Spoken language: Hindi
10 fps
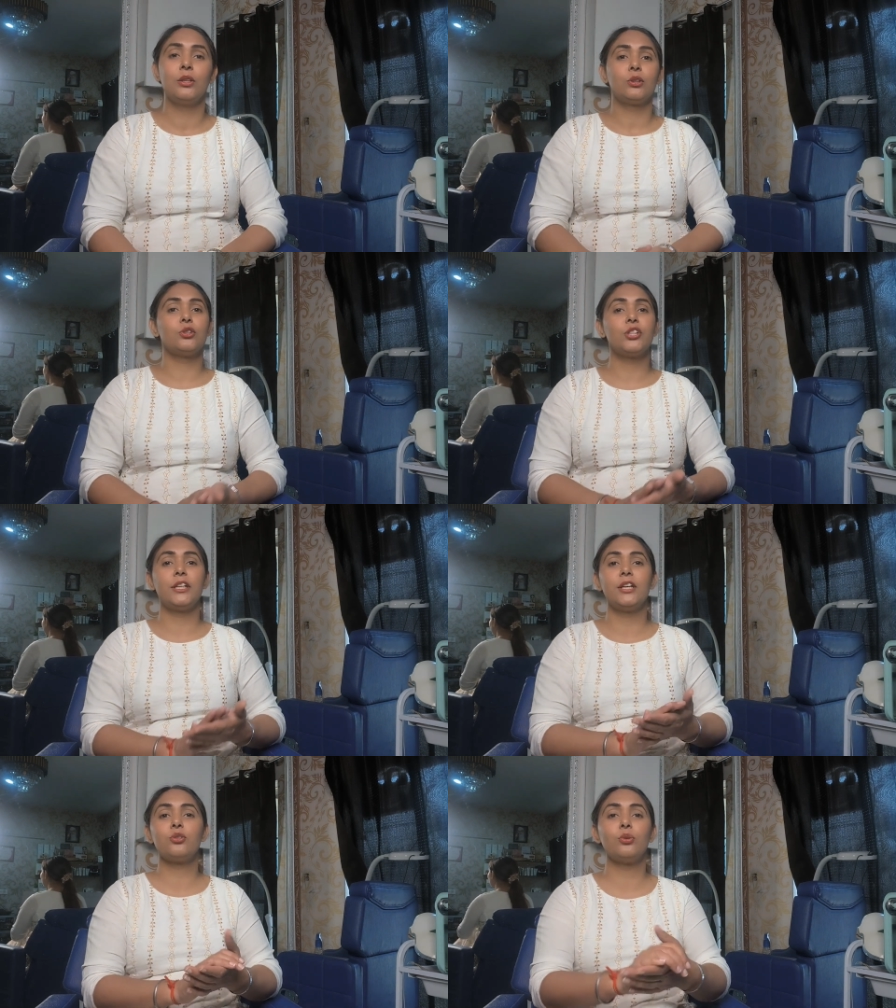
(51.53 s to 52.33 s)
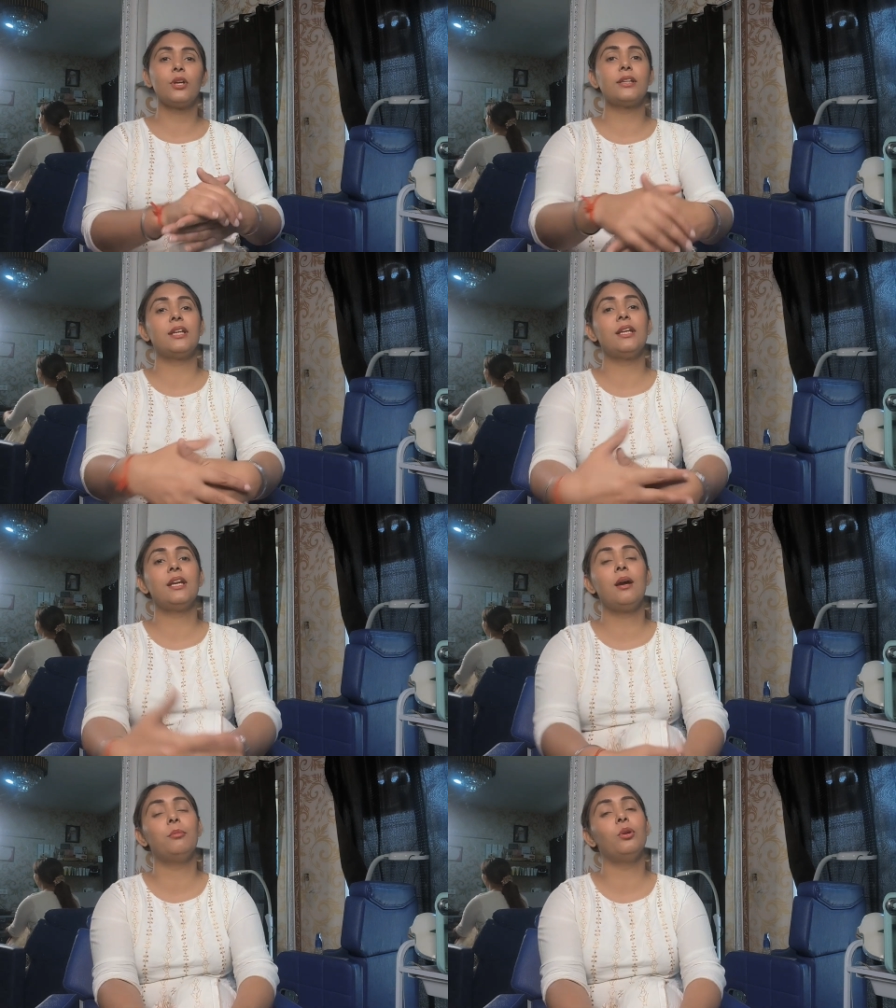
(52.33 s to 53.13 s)
तो चलिए शुरू करते हैं
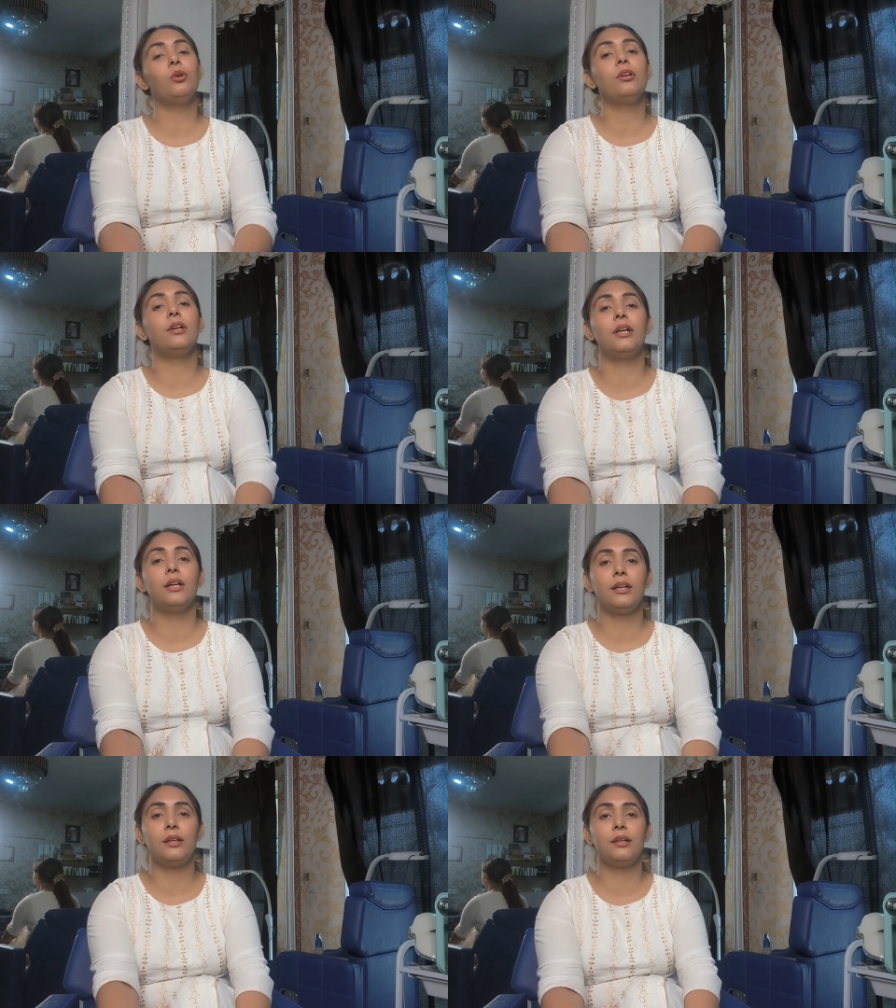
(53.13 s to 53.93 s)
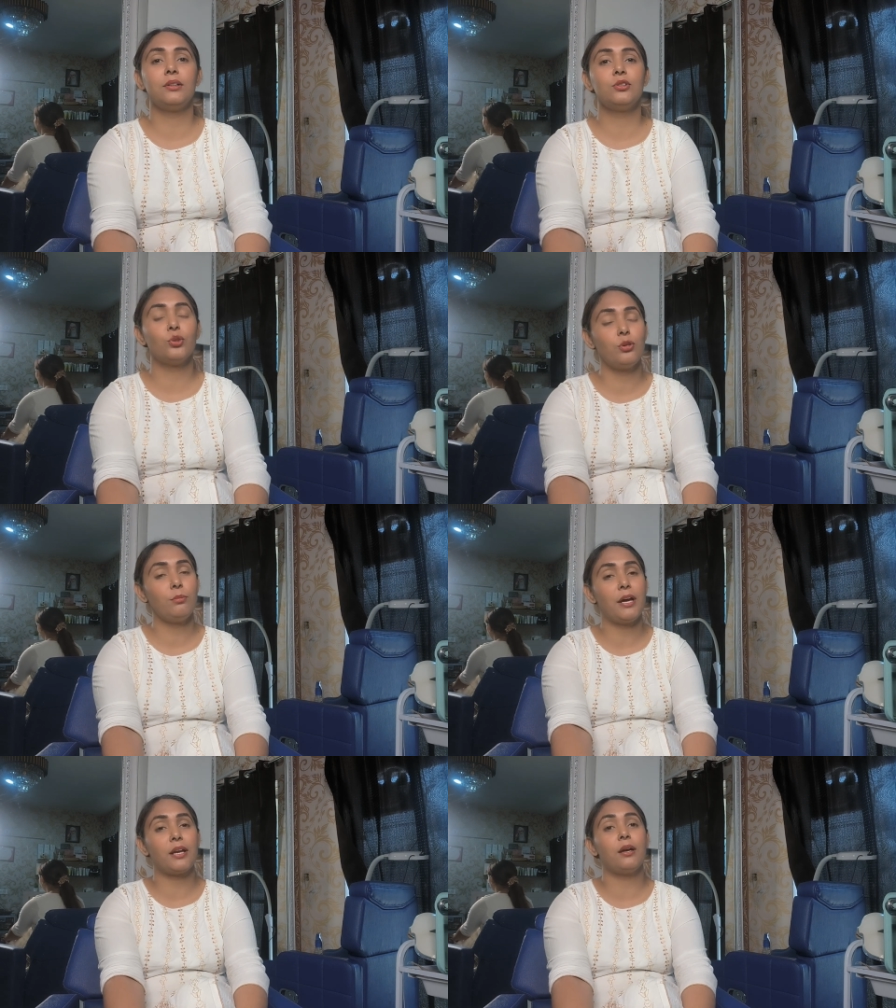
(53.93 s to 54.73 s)
हम लोग जो
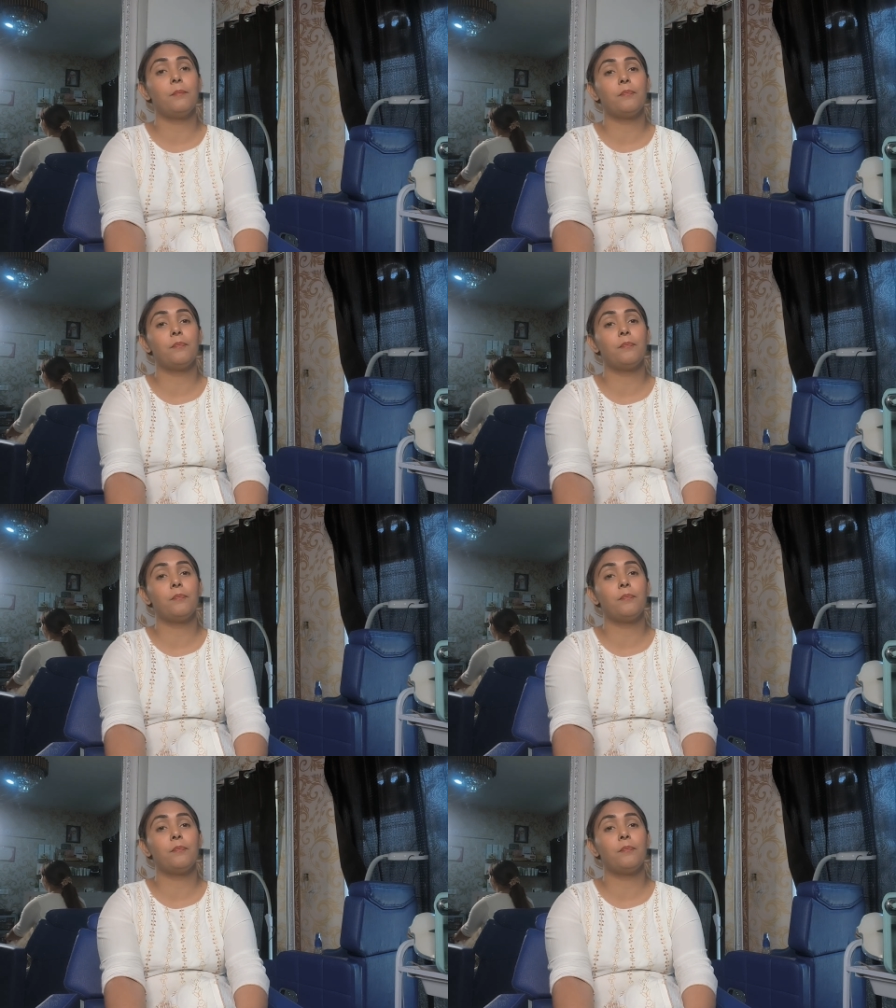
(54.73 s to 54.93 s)
हमारा